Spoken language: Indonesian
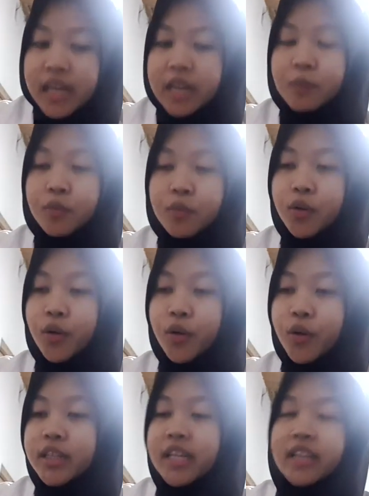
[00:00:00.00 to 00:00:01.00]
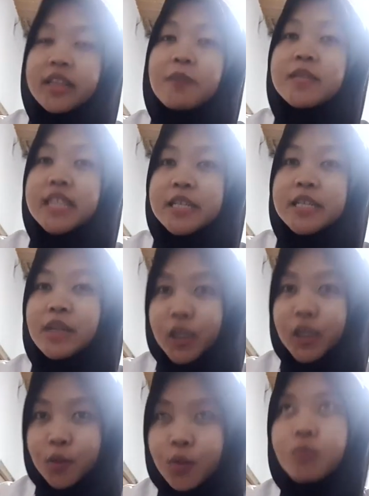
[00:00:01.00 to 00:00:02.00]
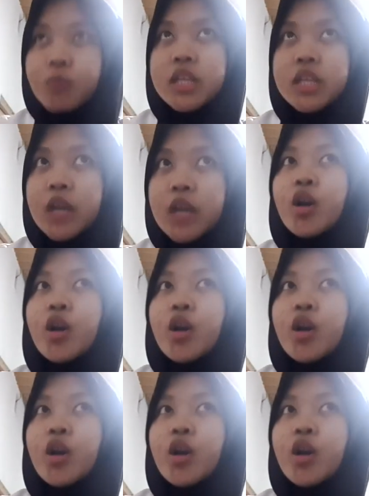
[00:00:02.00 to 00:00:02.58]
namun oh ternyata bisa seperti itu. Kemudian